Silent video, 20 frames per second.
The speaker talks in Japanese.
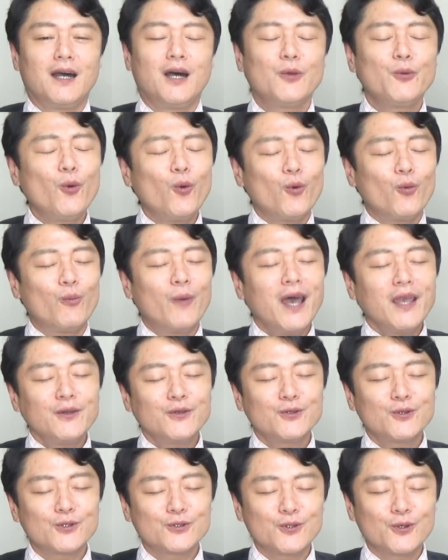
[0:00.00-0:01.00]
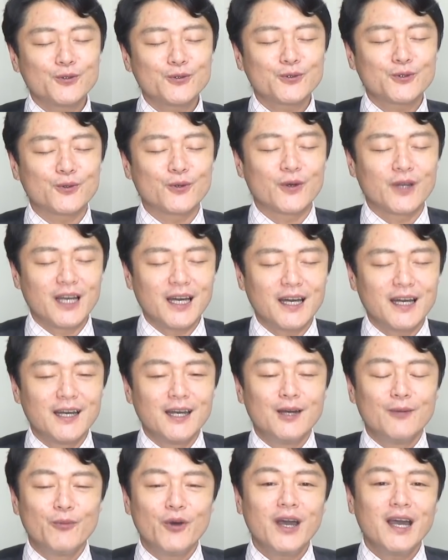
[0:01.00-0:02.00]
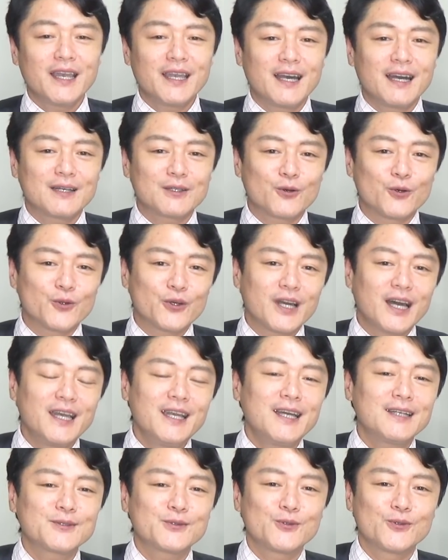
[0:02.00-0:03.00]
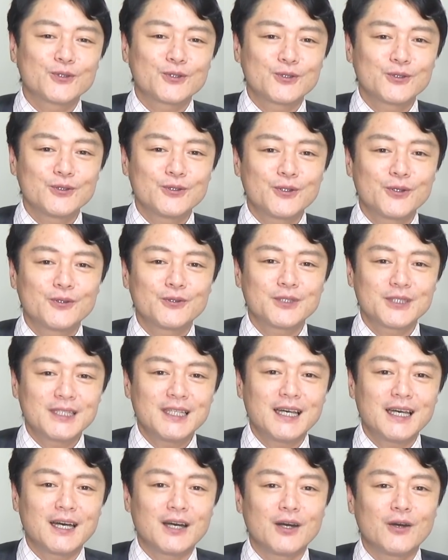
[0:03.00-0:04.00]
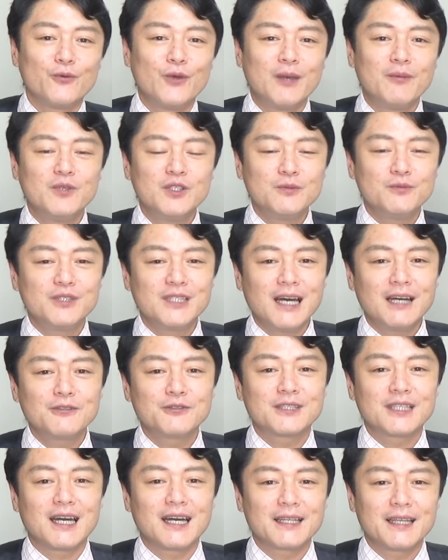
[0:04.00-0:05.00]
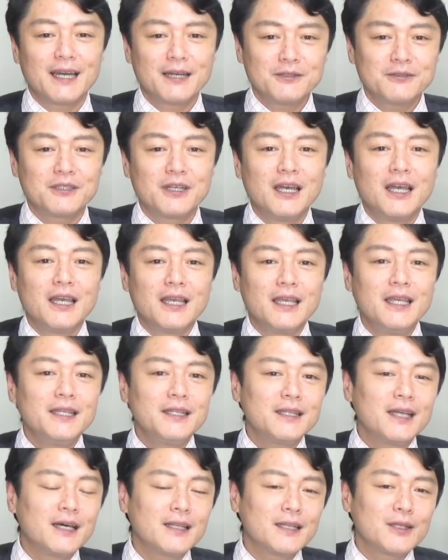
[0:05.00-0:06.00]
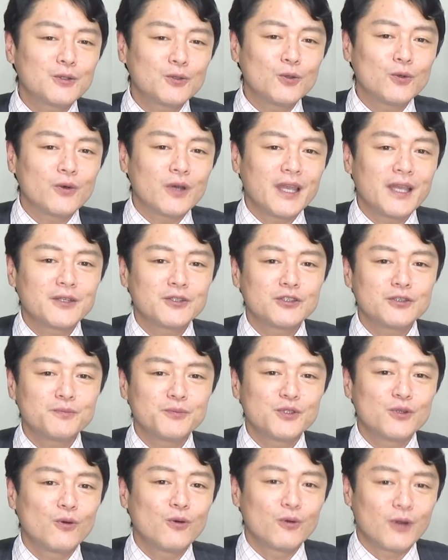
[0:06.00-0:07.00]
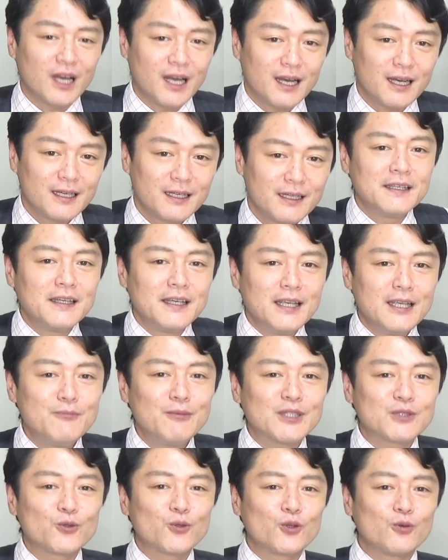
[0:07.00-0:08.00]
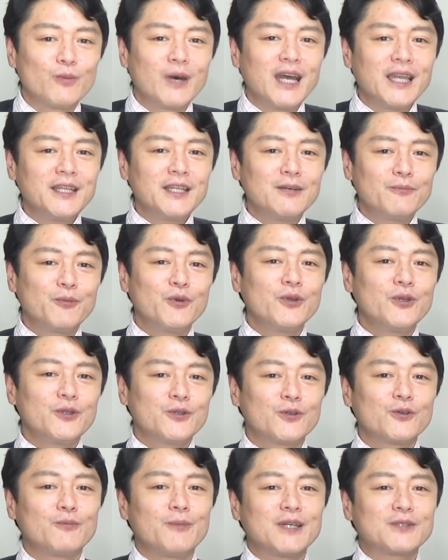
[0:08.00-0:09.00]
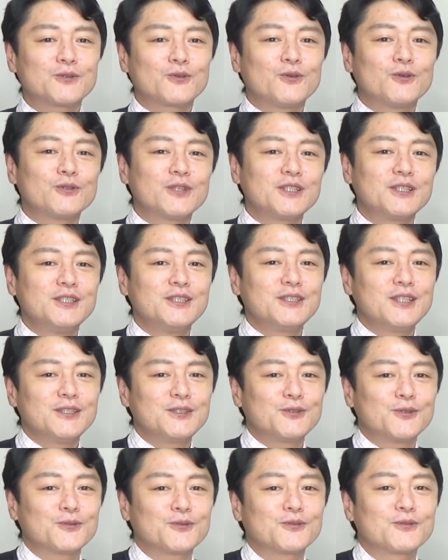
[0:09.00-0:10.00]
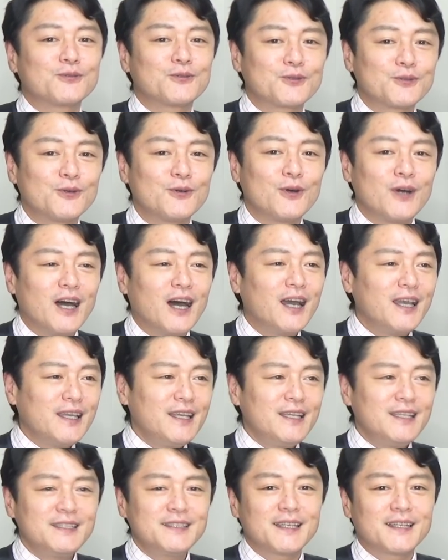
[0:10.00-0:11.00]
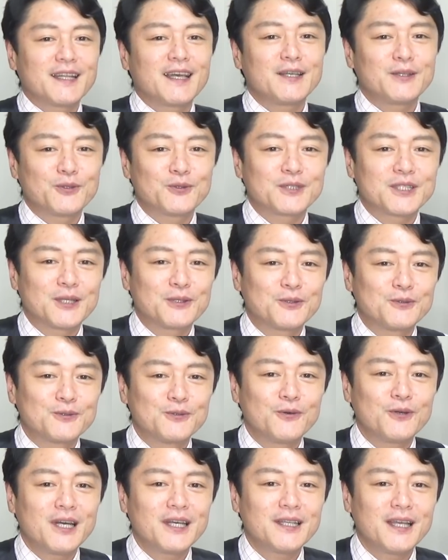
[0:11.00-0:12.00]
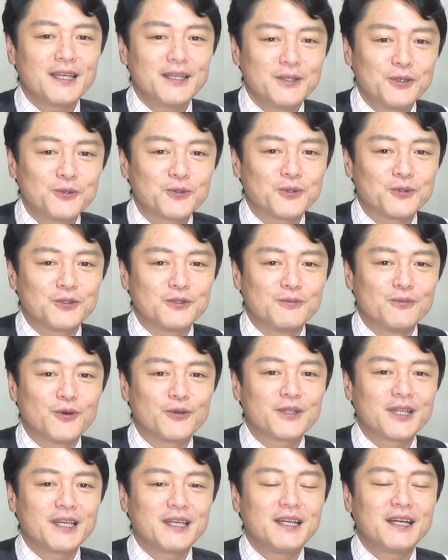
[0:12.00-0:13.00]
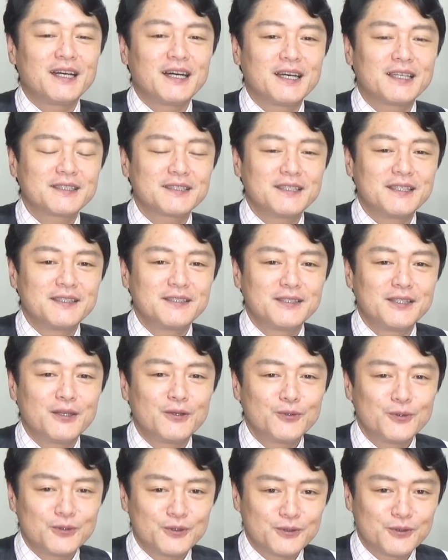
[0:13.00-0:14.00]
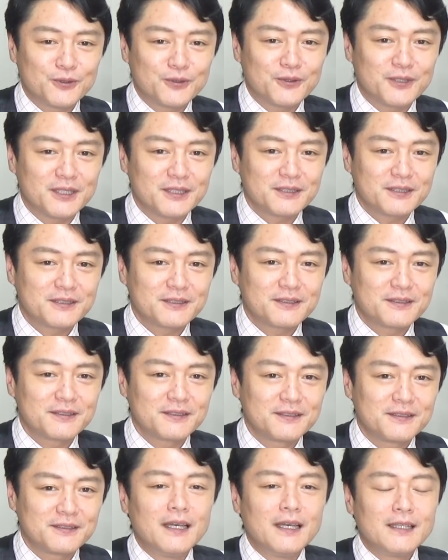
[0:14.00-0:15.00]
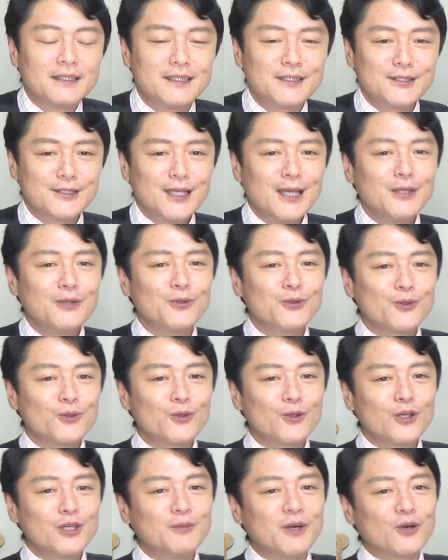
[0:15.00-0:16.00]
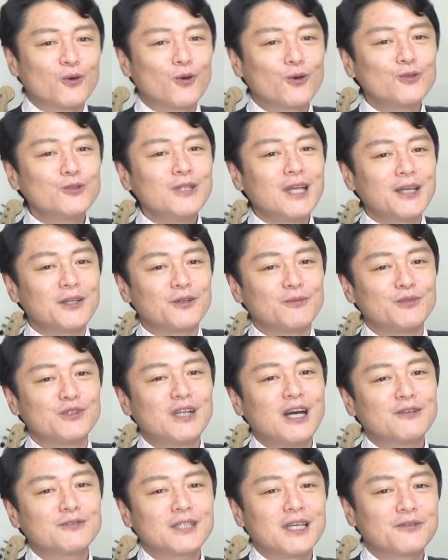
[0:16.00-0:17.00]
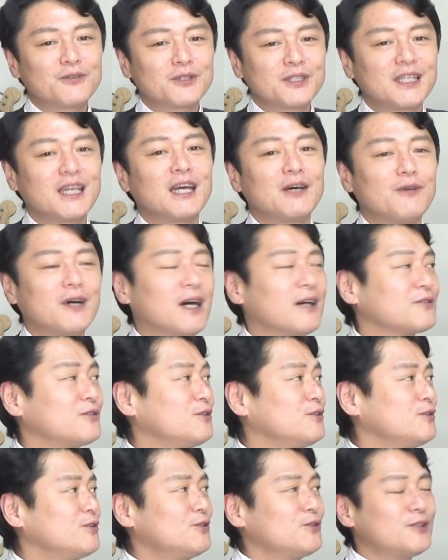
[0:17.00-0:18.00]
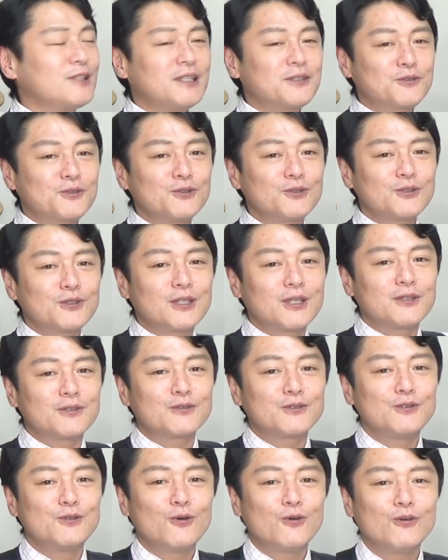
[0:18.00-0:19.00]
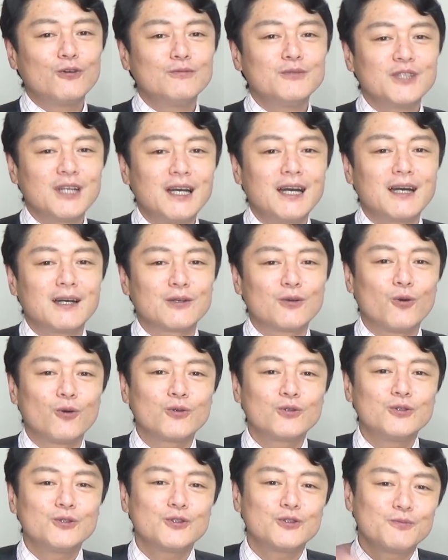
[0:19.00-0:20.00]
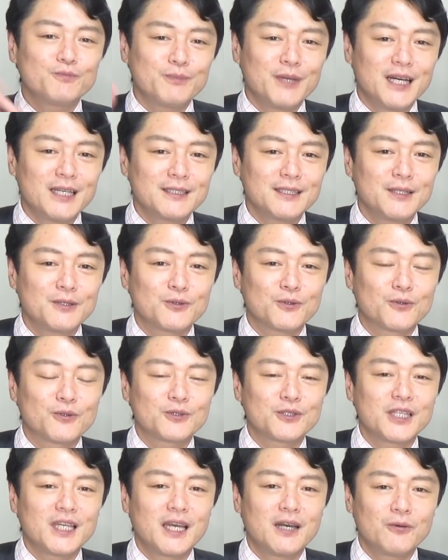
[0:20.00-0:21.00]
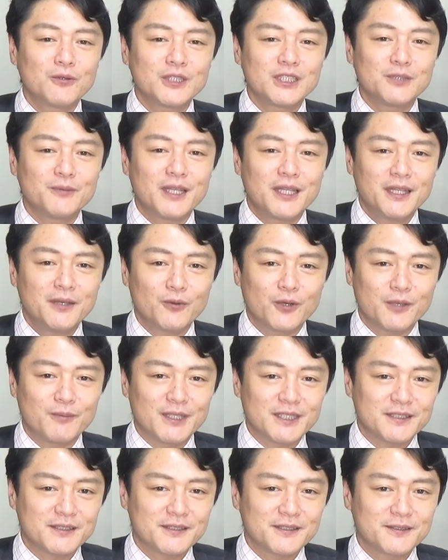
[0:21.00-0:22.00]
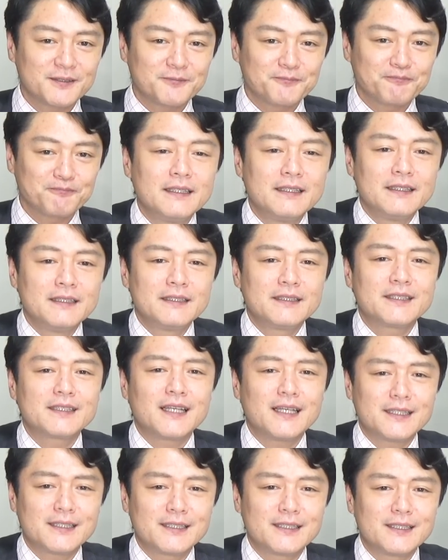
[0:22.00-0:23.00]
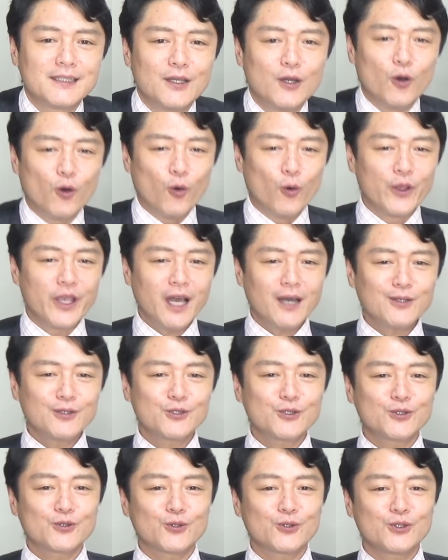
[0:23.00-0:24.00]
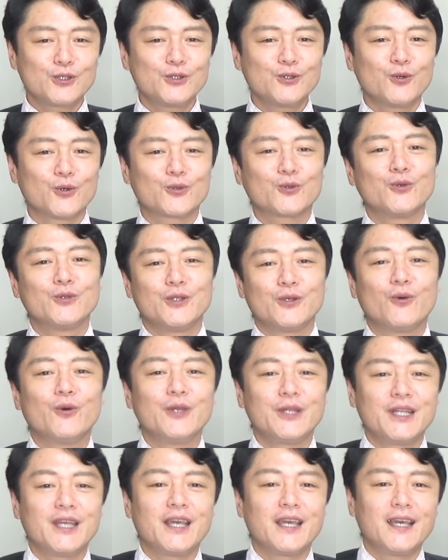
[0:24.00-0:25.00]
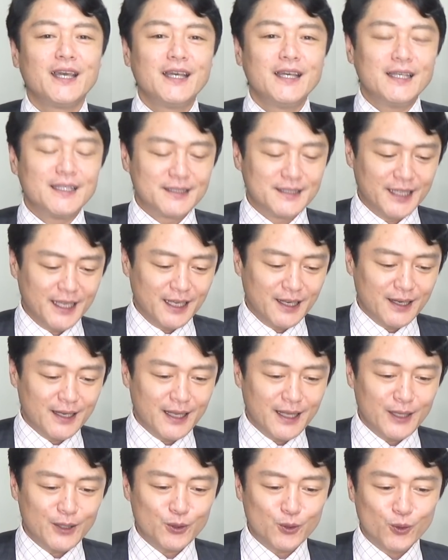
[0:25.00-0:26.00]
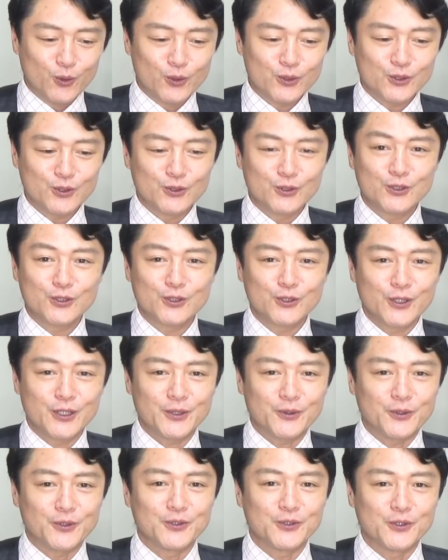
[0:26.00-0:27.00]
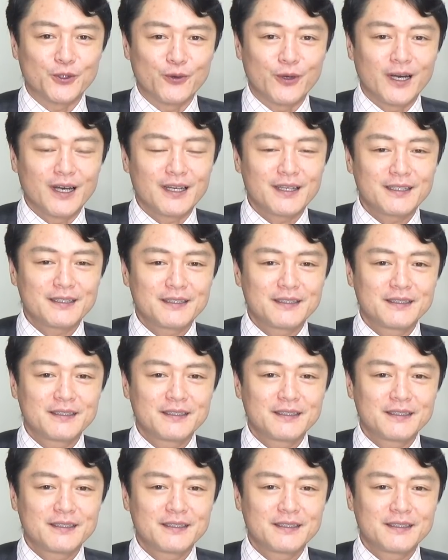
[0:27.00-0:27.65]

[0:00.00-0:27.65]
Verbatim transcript: あのマイクロソフトがもはやこの開発を終了した Web ブラウザーであるインターネットエクスプローラー今そのマイナポイントをパソコンで申請しようとすると IE じゃないとちゃんと動かないよという問題が発生しているということです。実際のところ今国内のブラウザーのシェアは Google が作っている Chrome が60%のシェアを占めております。しかしお役所仕事において前例踏襲主義というのは